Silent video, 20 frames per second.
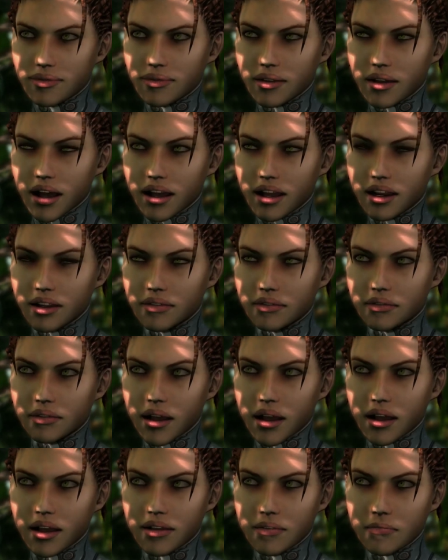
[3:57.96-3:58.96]
Eines
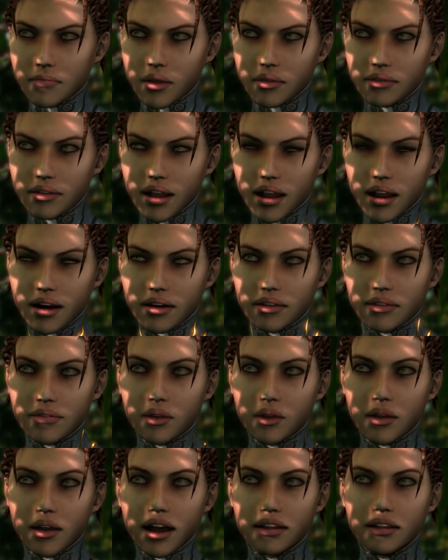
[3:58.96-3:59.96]
Tages muss jeder
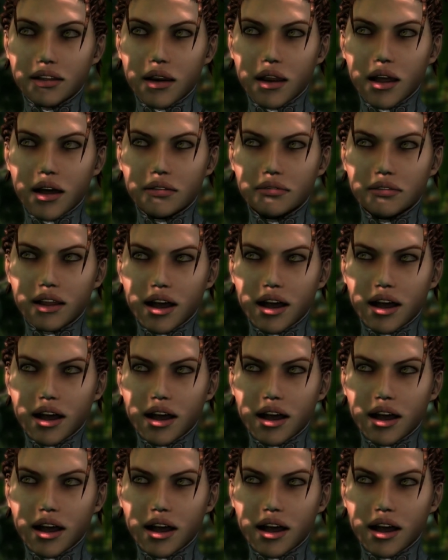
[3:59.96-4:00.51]
für seine Taten